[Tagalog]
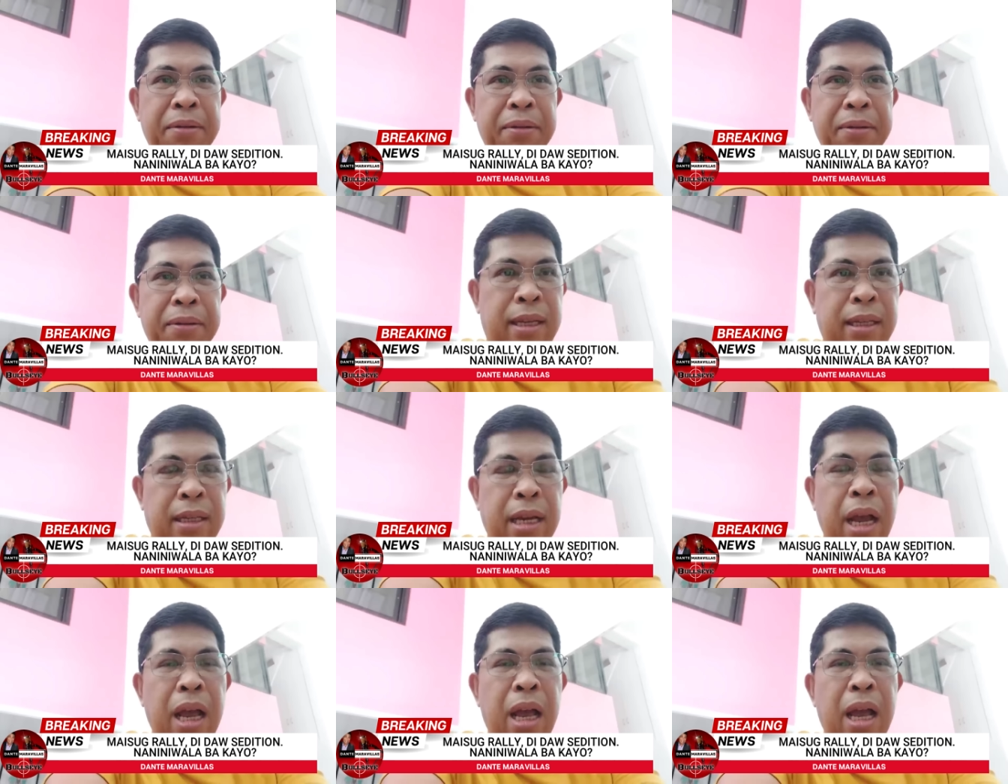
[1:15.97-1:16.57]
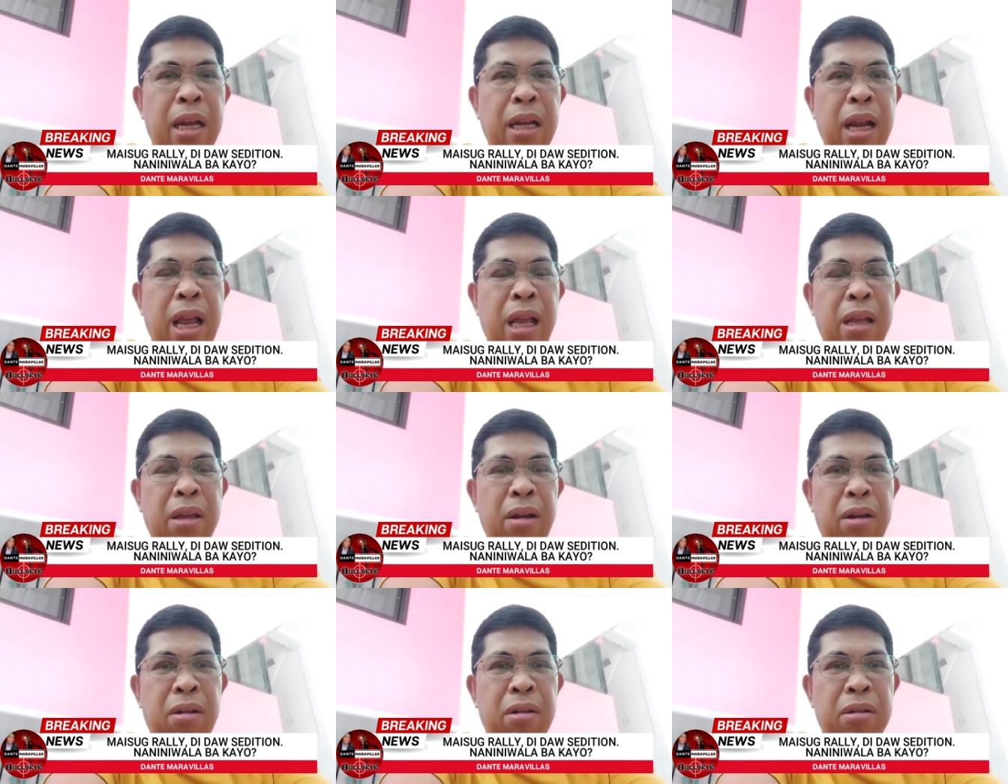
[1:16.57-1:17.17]
sa
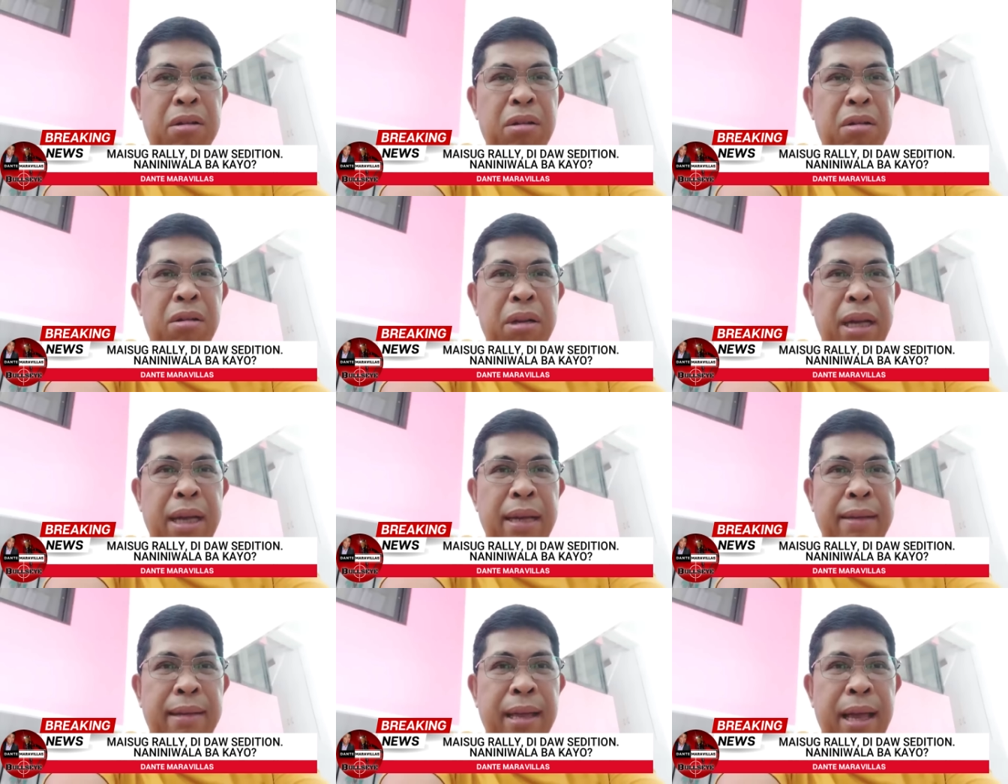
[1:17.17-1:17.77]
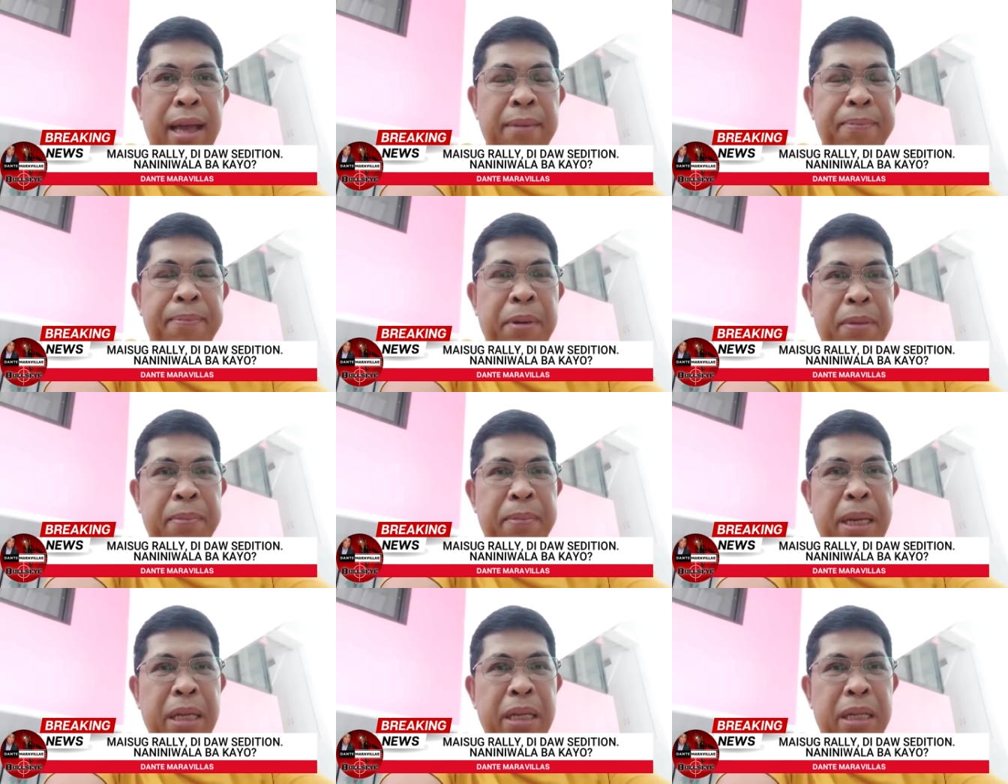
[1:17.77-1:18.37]
Negros Oriental
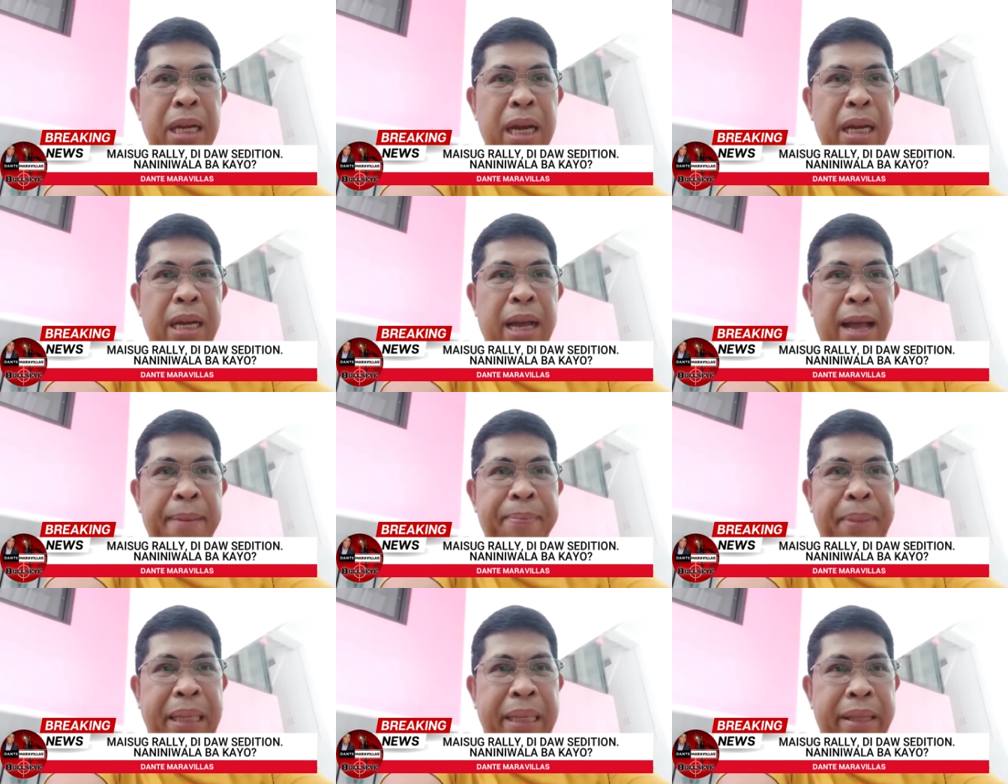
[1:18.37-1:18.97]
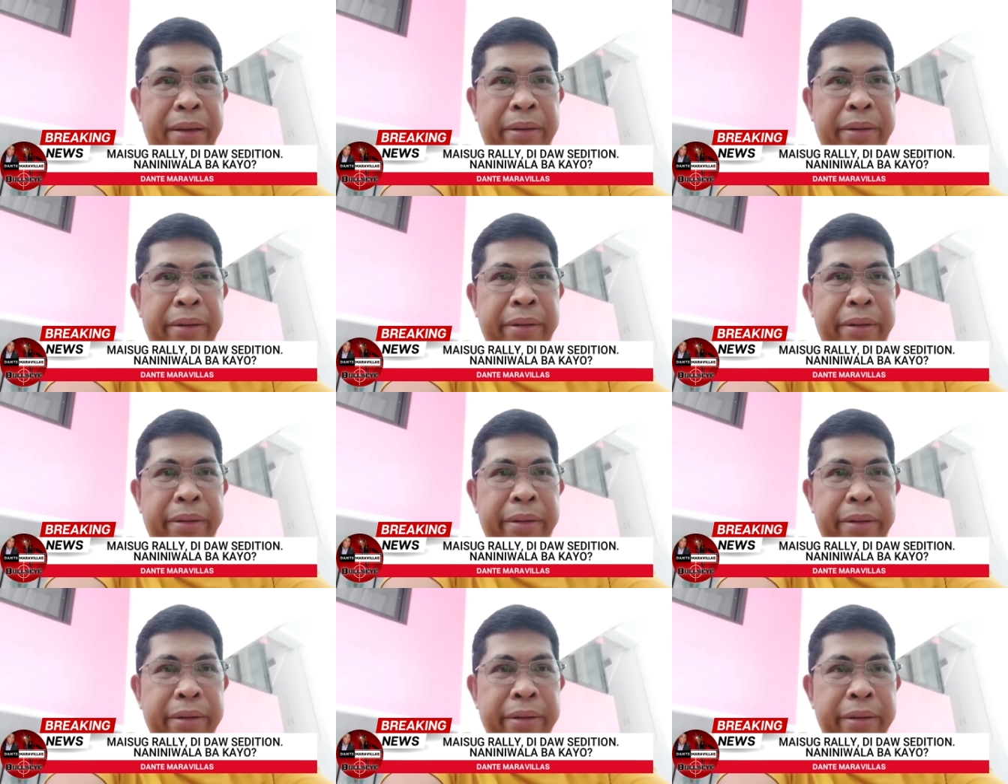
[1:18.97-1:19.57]
Provincial Capital
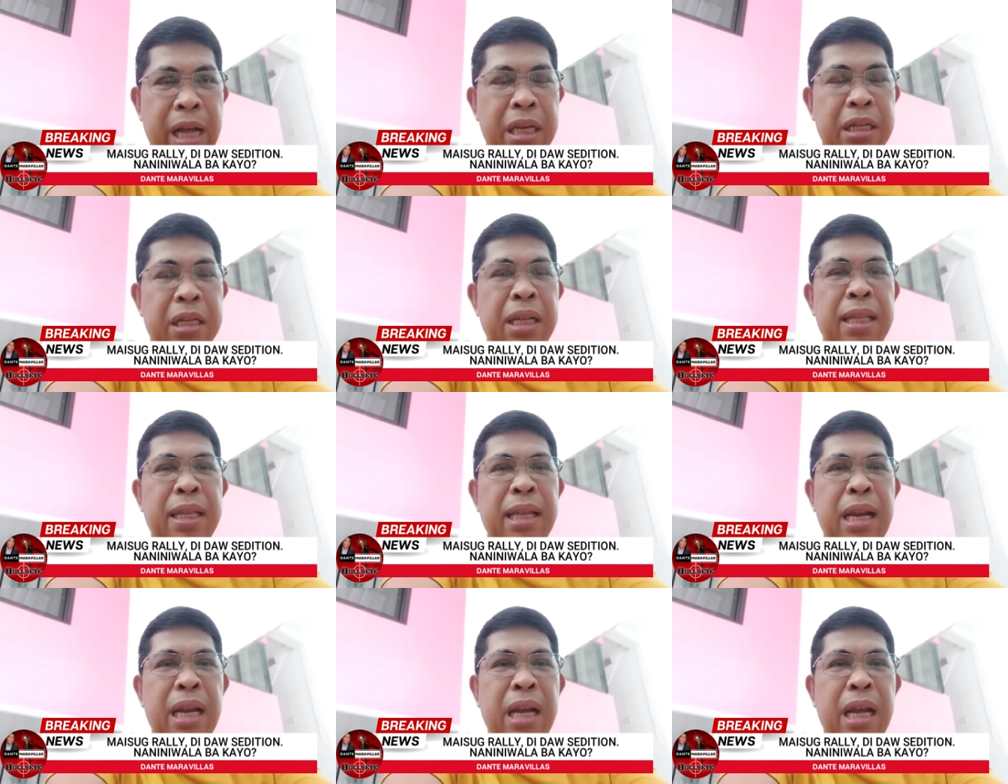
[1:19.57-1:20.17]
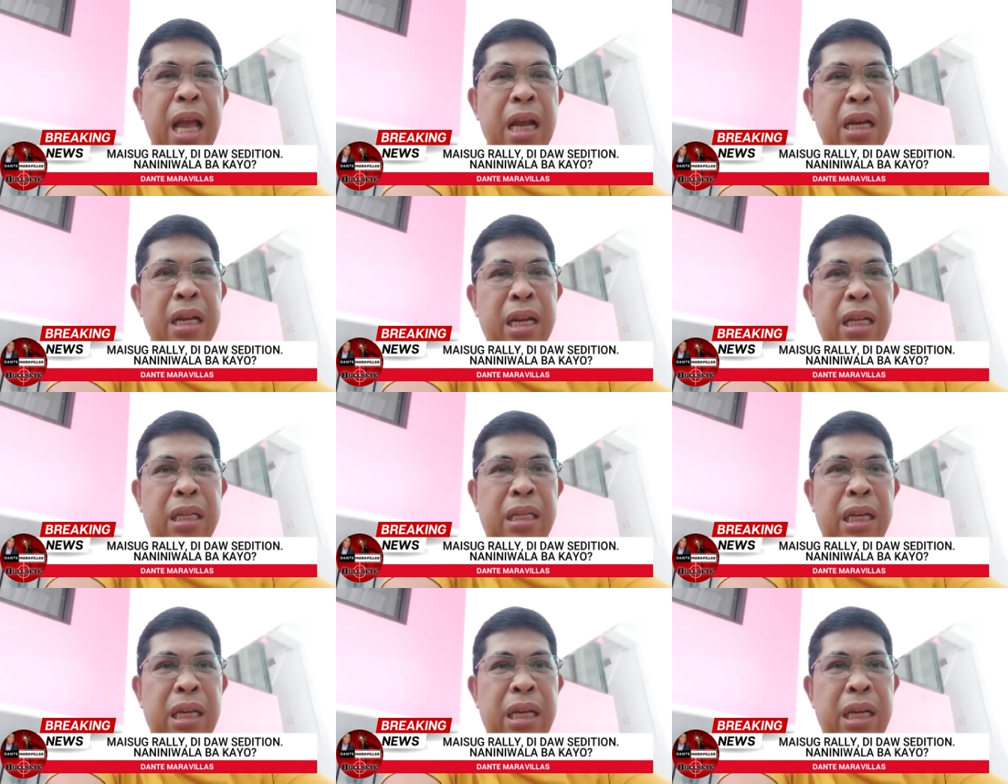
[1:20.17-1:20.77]
kasi talagang
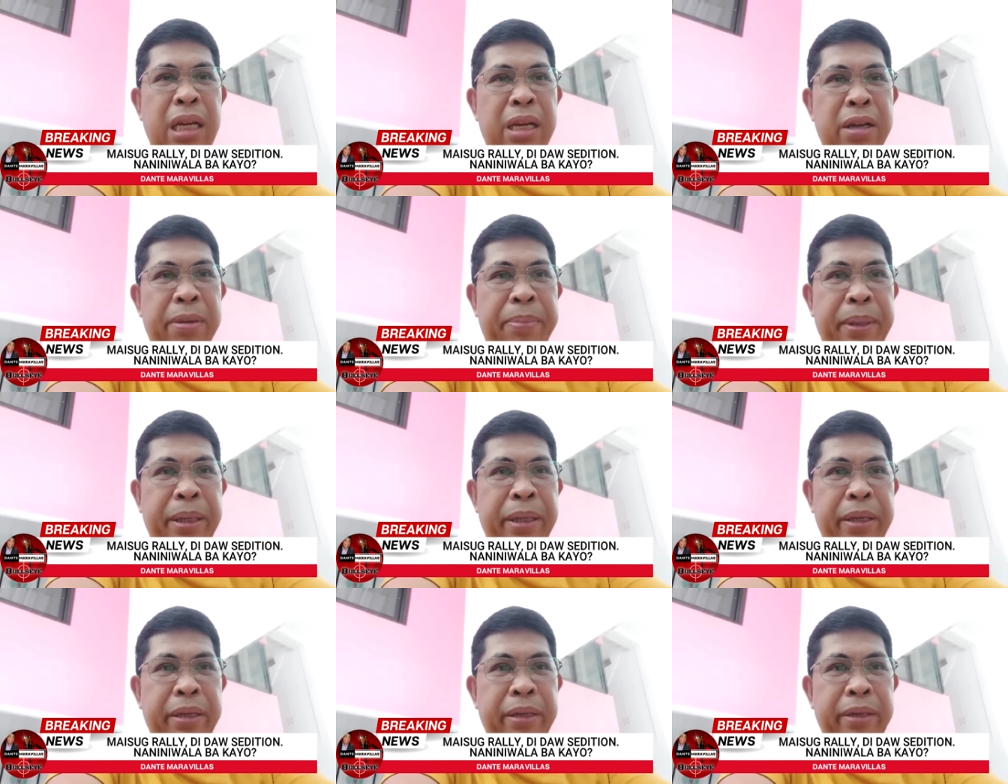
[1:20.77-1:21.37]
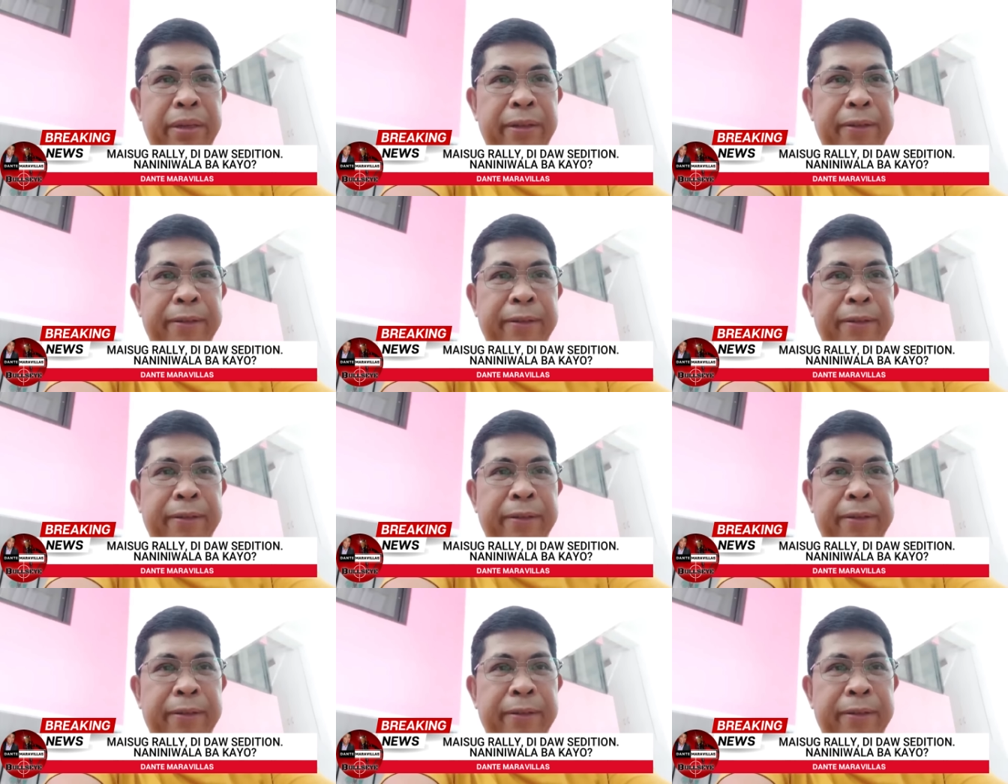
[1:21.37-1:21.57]
desidido po